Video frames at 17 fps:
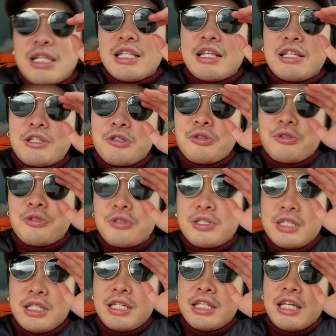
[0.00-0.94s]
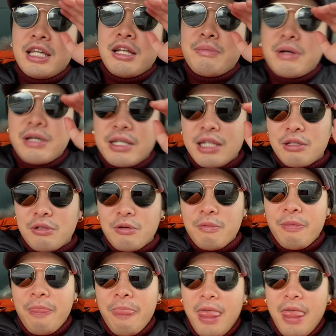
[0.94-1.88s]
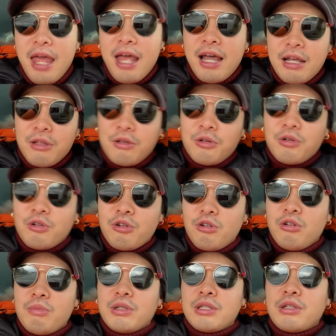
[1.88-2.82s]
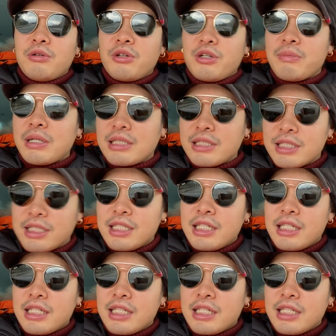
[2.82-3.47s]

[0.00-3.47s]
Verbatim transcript: さんに共有していければいいなと、あの、思っております。